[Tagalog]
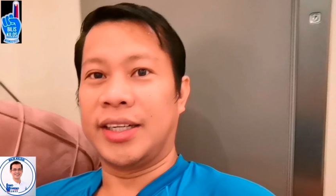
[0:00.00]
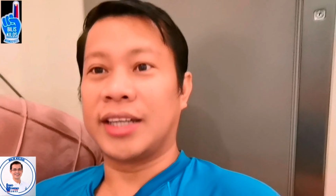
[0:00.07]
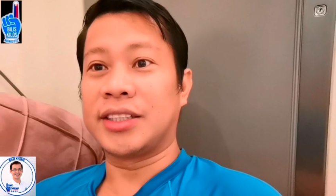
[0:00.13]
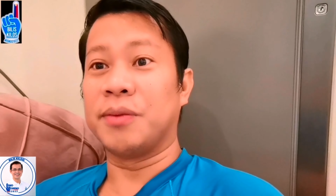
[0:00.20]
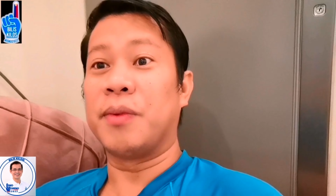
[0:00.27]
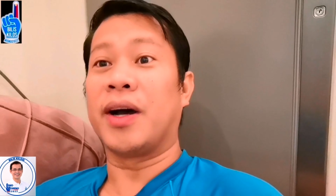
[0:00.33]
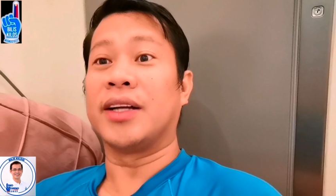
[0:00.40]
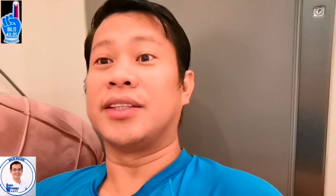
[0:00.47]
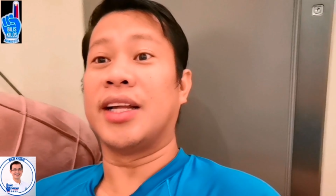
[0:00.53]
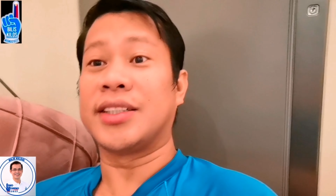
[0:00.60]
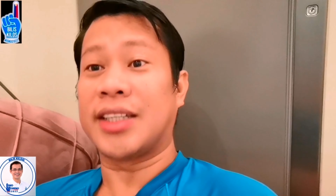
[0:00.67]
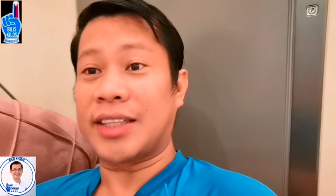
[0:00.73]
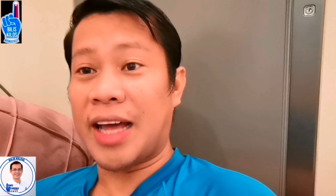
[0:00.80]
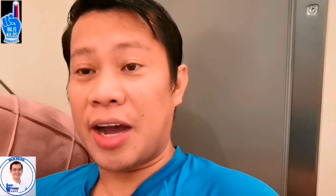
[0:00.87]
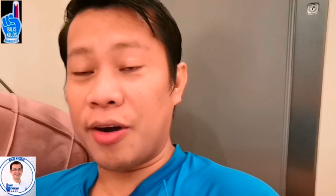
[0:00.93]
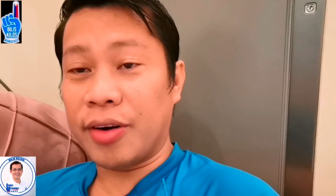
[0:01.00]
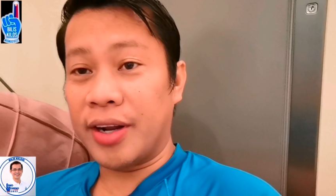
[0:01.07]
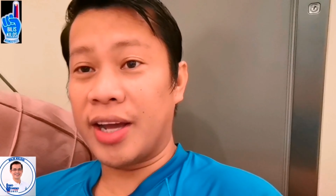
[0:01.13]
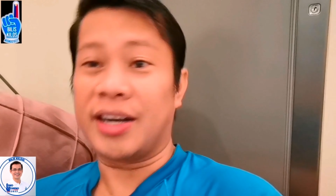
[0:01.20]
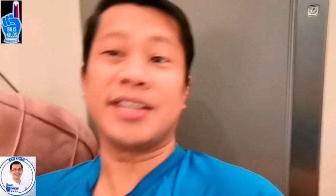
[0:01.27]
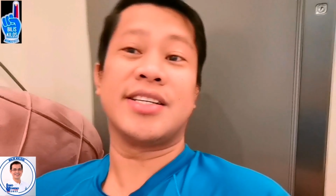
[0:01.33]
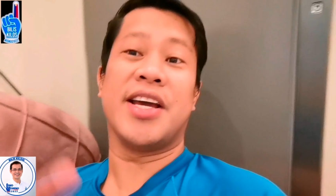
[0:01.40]
nasa mga nasa tao
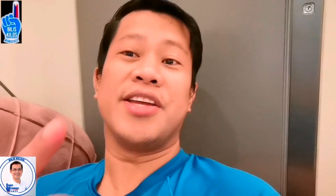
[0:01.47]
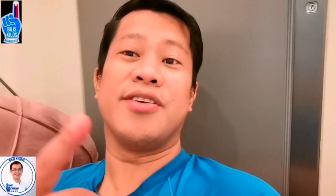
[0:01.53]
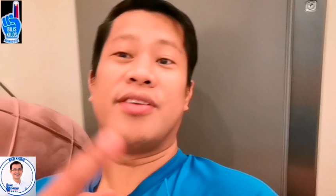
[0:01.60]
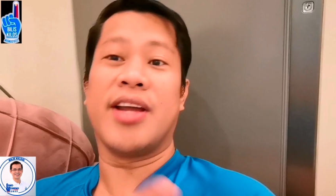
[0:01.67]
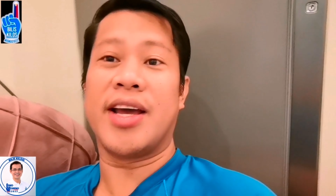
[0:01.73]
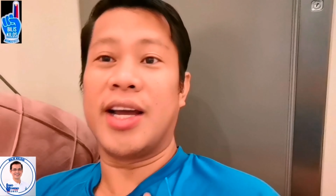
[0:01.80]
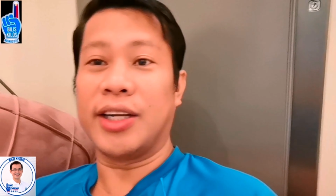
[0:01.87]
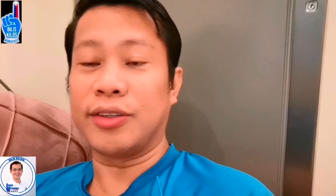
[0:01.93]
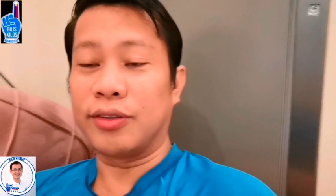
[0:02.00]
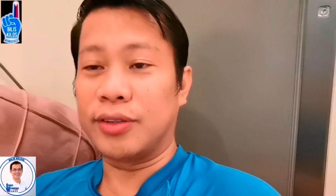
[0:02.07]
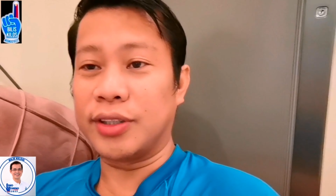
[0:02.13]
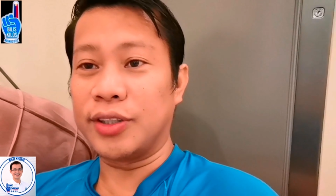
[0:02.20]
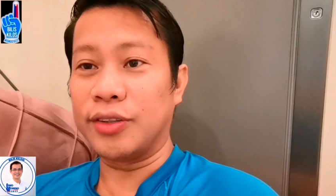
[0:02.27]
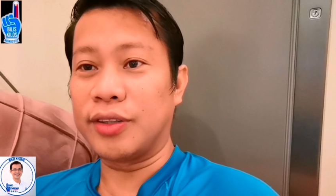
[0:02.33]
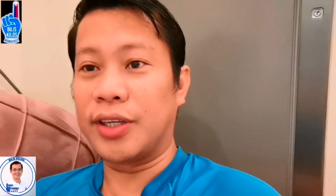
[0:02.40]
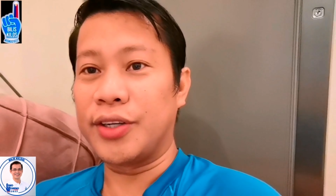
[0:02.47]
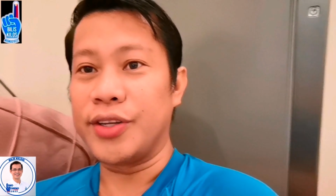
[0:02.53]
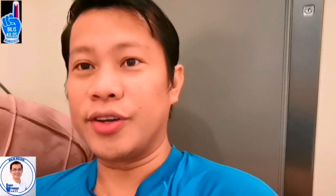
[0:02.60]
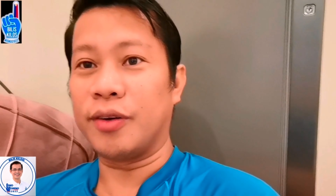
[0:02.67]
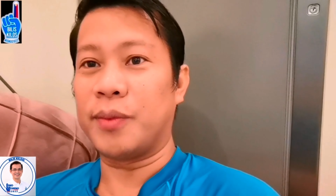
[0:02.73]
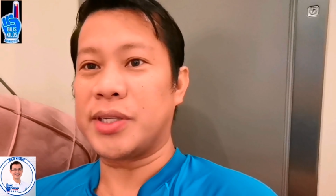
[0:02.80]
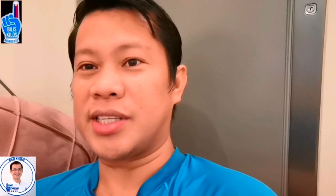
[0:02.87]
na yan, nasa inyo na yan kung anong
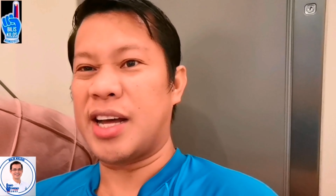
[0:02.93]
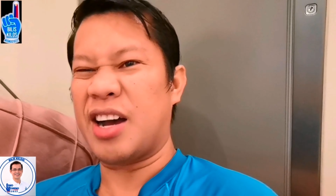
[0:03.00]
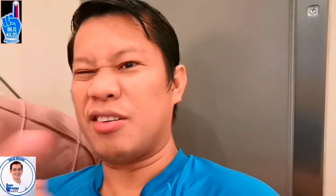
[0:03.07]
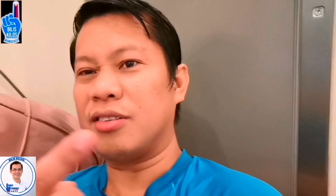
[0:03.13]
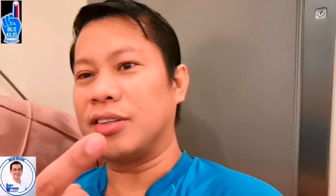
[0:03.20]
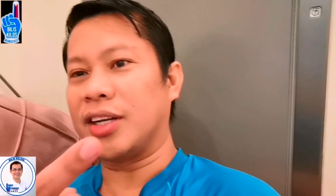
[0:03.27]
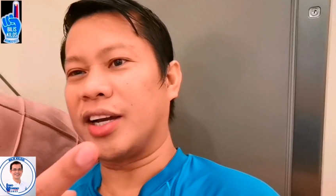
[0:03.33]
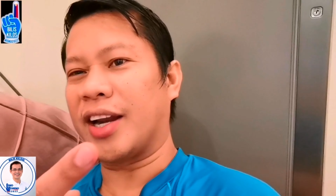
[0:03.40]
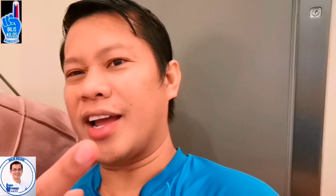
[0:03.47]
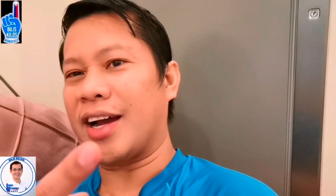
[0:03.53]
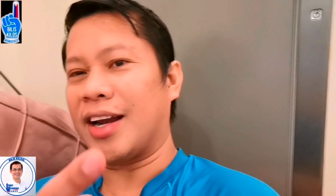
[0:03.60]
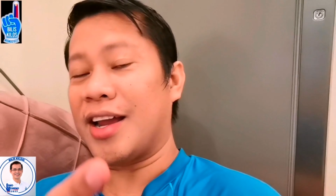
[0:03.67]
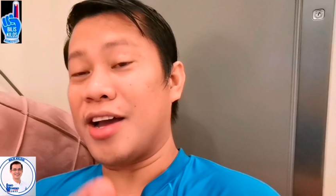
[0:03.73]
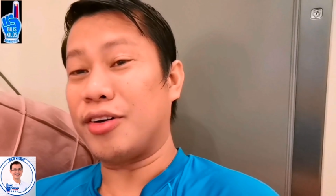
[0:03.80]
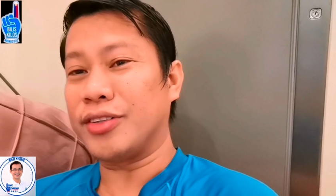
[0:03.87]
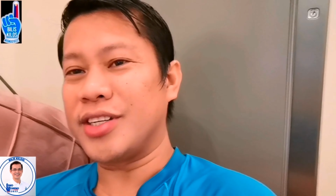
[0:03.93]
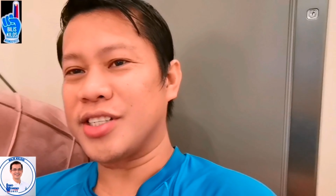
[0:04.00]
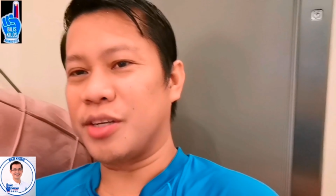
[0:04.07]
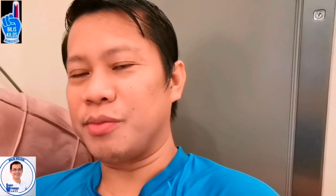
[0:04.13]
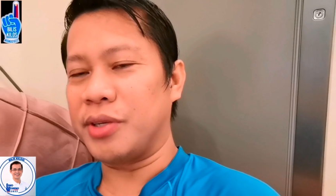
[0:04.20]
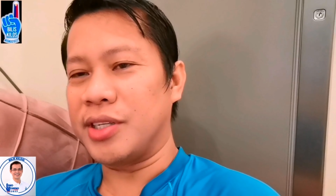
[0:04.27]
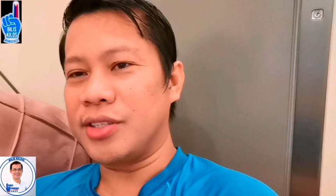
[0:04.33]
ano nyo. Basta ako, nagreact lang ako
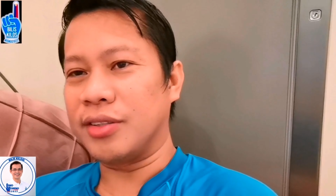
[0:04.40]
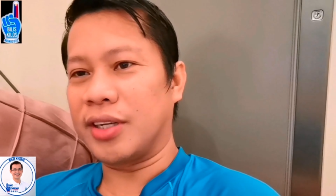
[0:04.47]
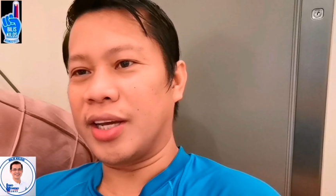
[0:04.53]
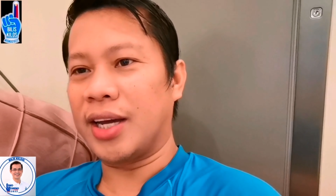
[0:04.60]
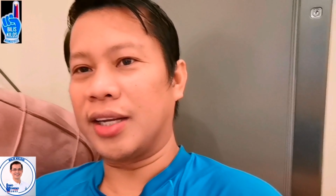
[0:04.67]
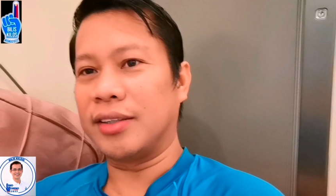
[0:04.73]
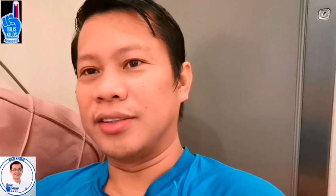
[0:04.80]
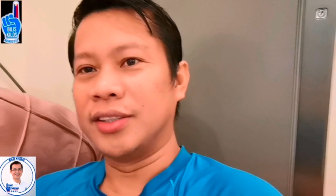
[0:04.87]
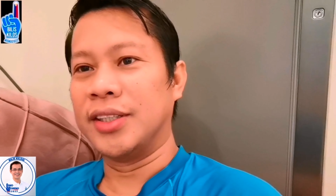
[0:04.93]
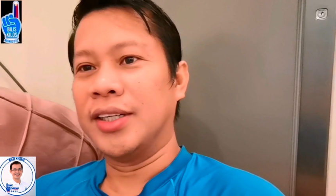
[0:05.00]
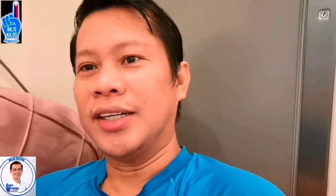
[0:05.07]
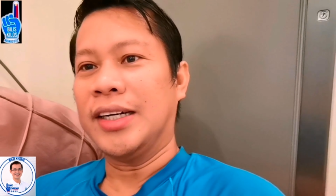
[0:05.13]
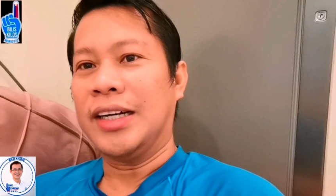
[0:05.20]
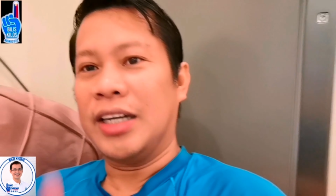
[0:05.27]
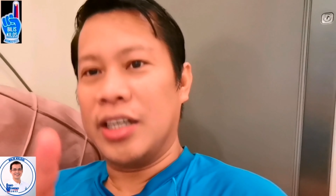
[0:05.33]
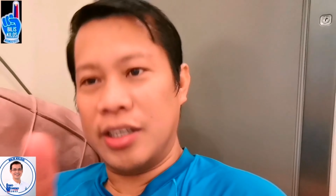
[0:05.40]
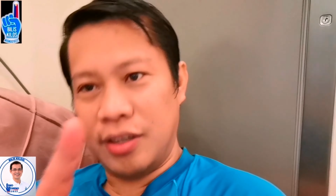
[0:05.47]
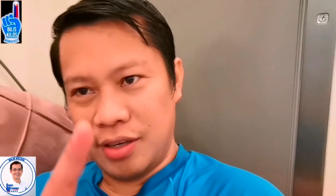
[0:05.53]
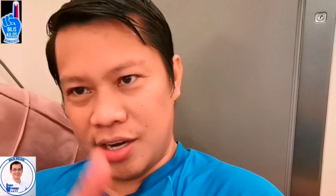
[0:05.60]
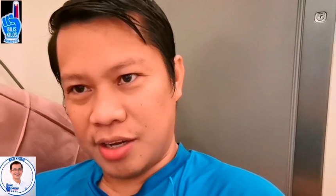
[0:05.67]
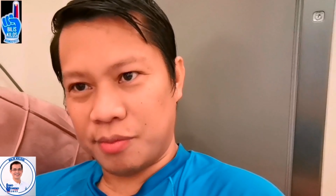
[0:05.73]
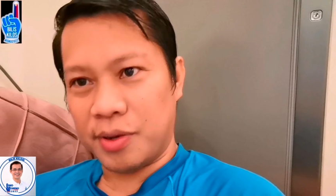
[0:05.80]
diyan sa video na yan.
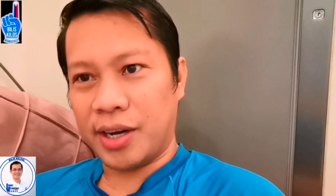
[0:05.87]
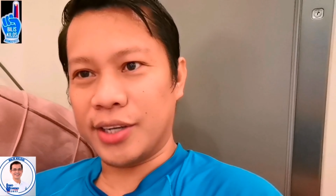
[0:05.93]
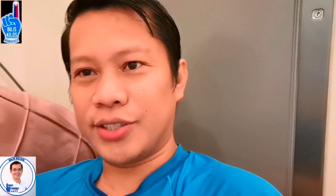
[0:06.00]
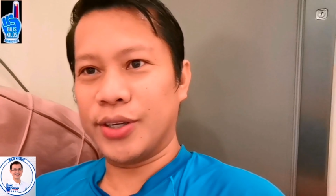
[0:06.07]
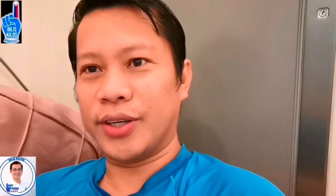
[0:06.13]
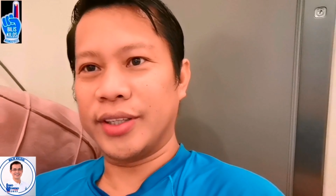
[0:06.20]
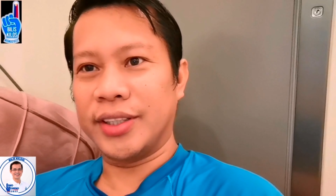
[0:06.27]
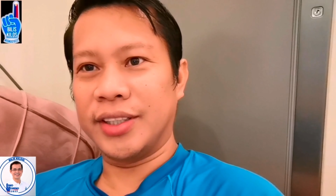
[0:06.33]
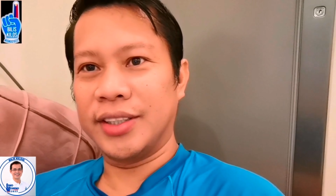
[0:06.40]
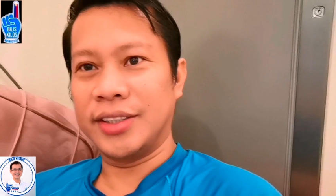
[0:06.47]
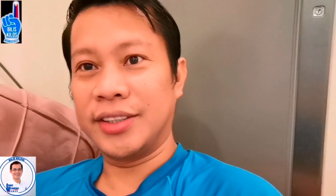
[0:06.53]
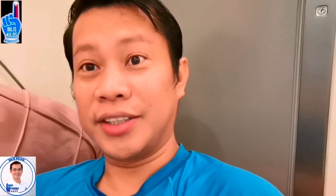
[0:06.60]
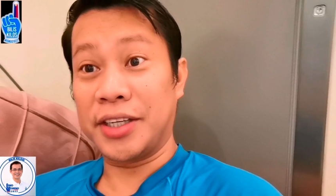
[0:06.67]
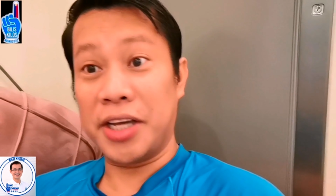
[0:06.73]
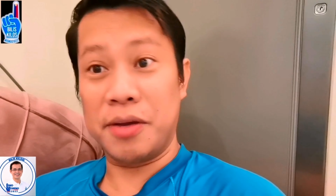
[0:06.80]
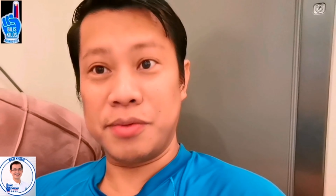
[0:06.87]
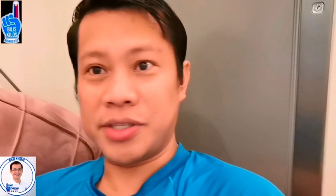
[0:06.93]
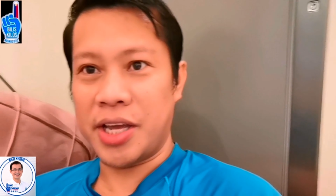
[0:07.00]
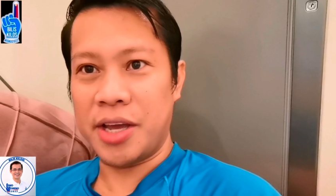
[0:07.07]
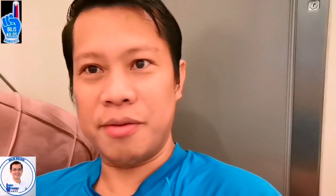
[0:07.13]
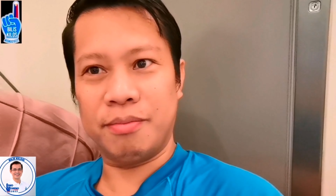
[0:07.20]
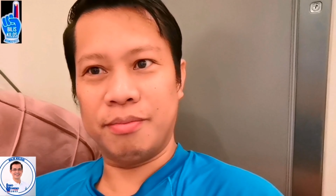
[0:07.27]
Yun lang mga choy. Keep
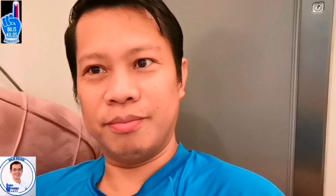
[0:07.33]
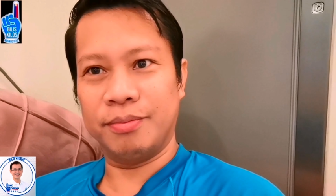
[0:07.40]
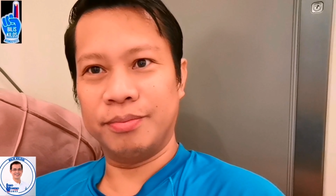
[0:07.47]
safe.